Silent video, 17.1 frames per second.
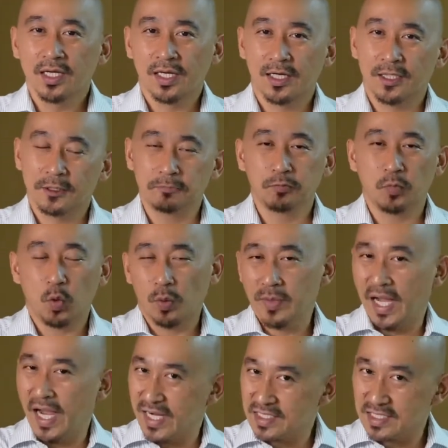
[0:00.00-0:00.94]
嗯，我
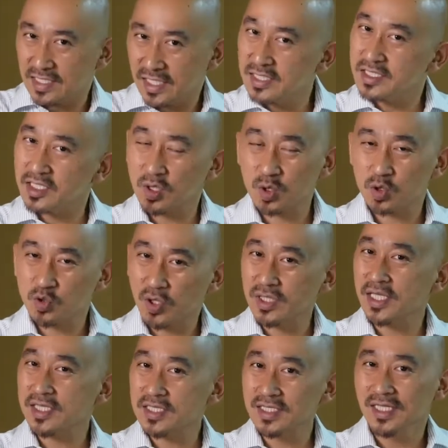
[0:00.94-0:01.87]
们还是很小的
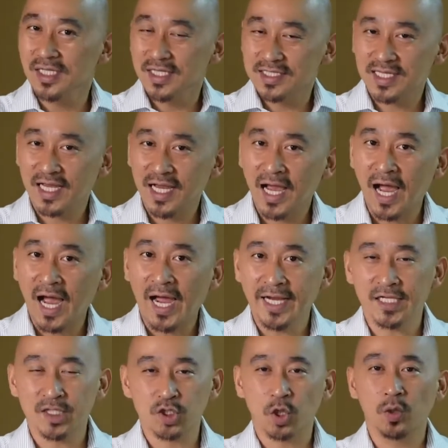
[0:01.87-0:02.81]
船，但是在
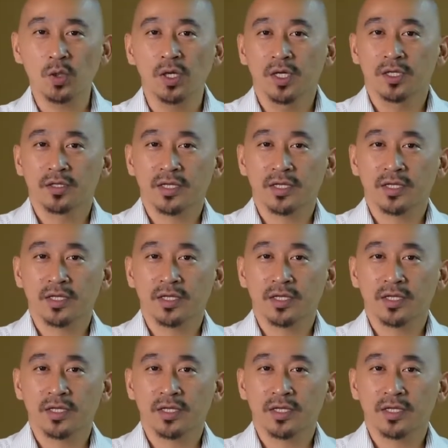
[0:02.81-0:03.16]
海中，